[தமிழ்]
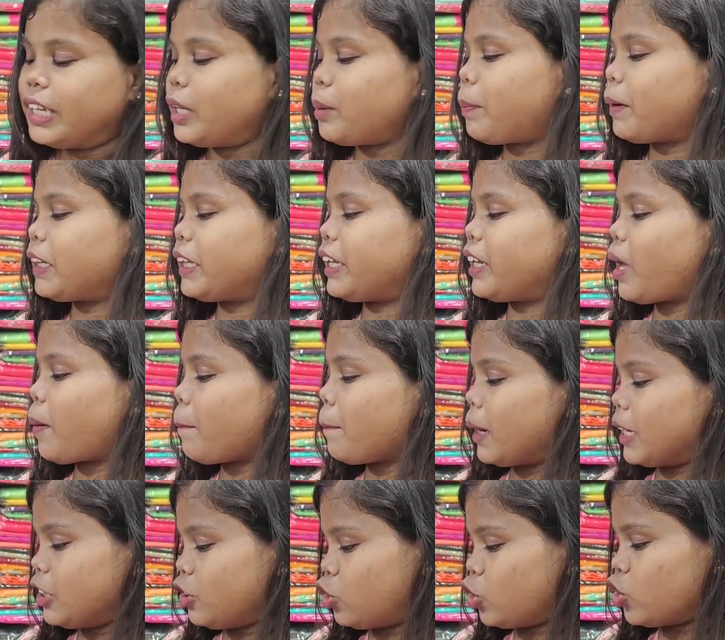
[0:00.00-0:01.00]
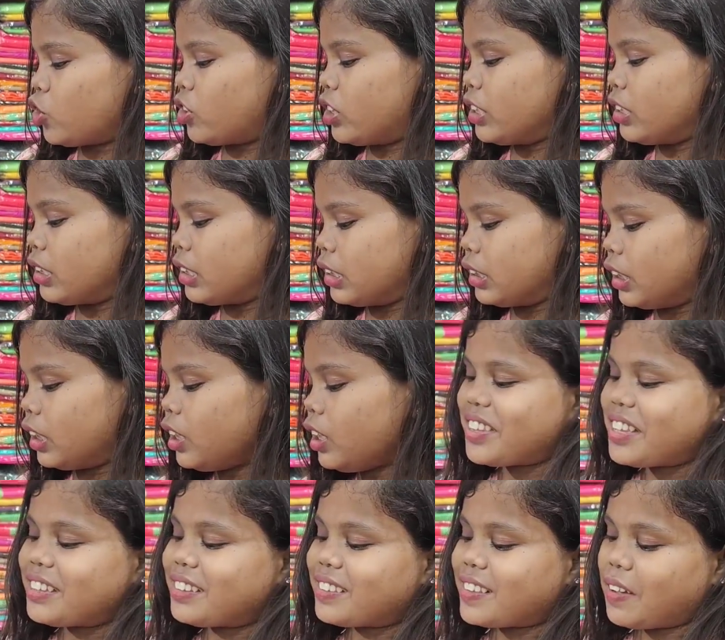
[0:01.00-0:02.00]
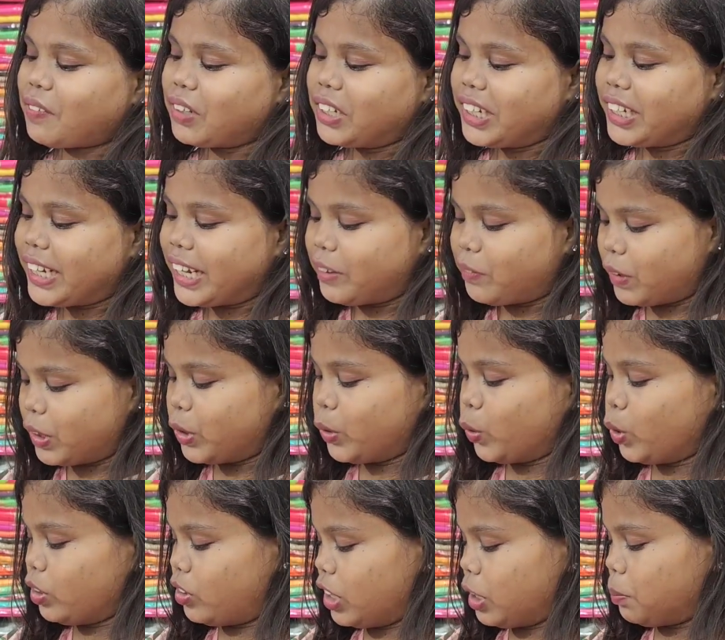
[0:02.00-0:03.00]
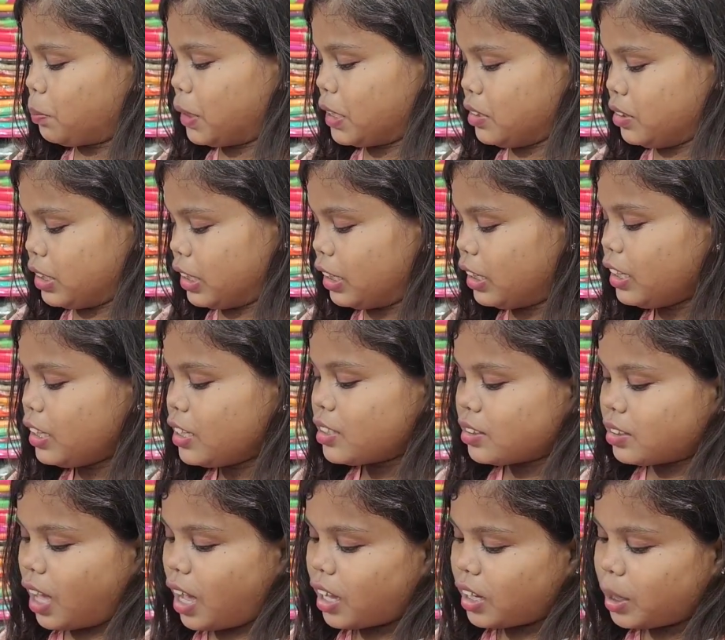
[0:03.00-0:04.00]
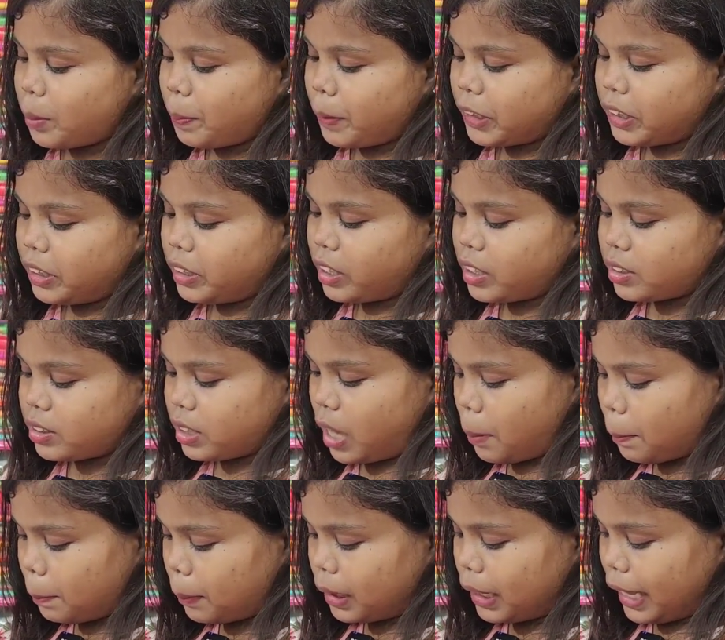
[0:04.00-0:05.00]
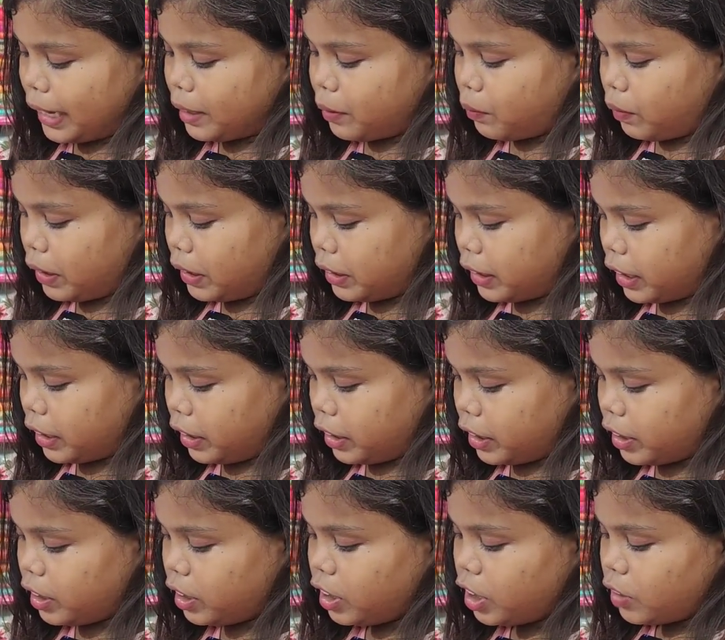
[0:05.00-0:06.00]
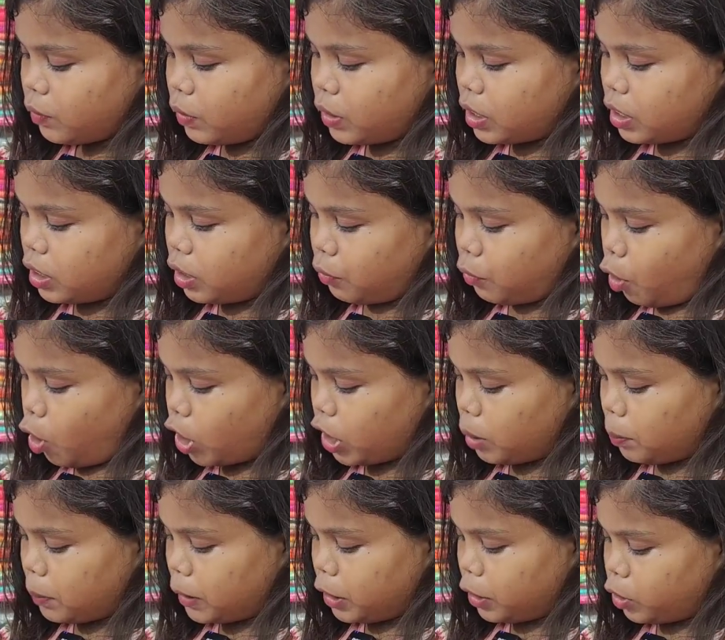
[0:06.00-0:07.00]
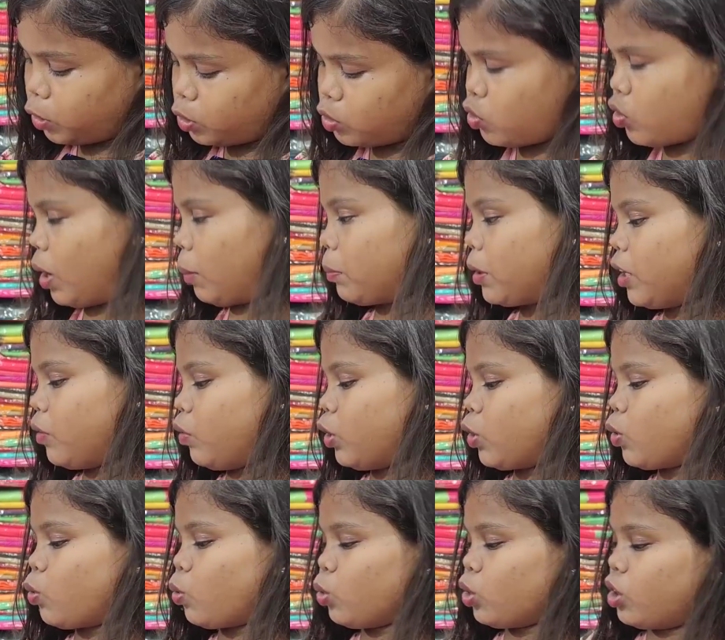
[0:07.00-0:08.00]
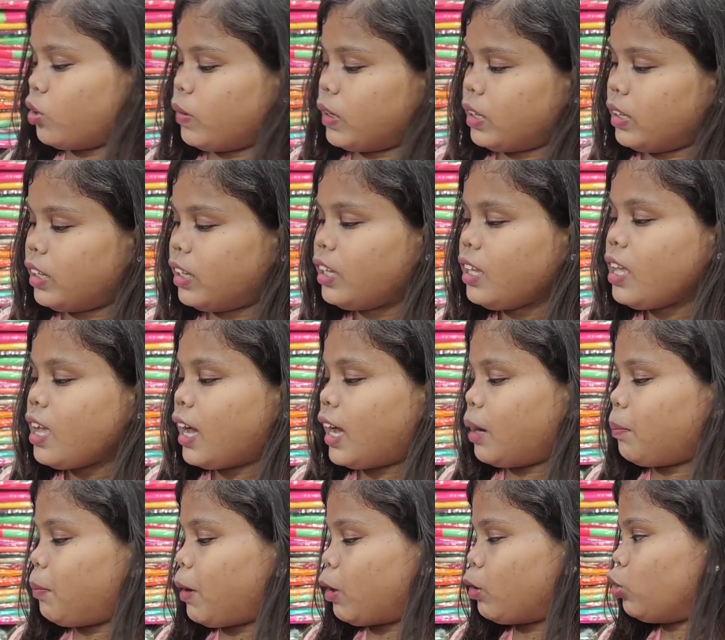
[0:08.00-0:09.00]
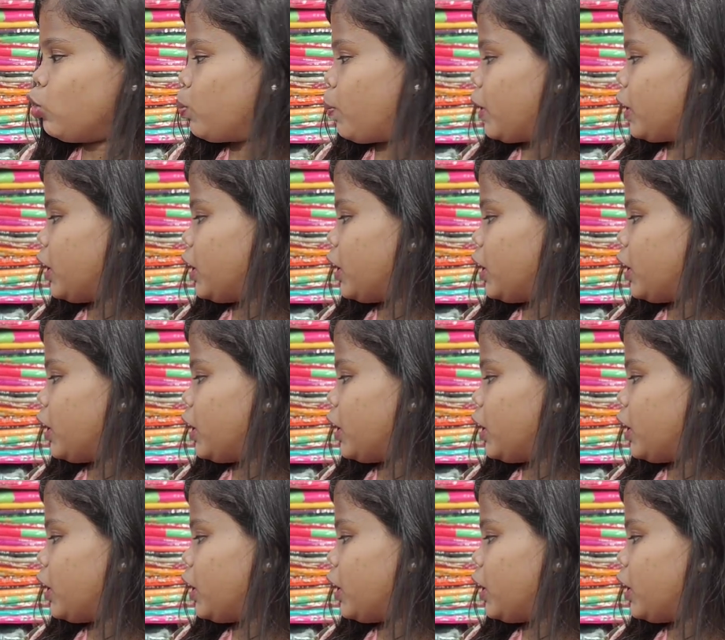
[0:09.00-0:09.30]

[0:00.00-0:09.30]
இது பார்த்தீங்கன்னா மைசூர் சில்க்கு சிக்ஸ் செவன்ட்டி நைன் வருது ஹோல்சேல் ப்ரைஸு சாரி பார்த்தீங்கன்னா செம்ம லைட் வெயிட்டாக இருக்குது வித் இந்த ஃபாயில் பிரிண்ட்டும் ஜம்கி ஒர்க்கும் கொடுத்து வருது அண்ட் ப்ளவுஸ்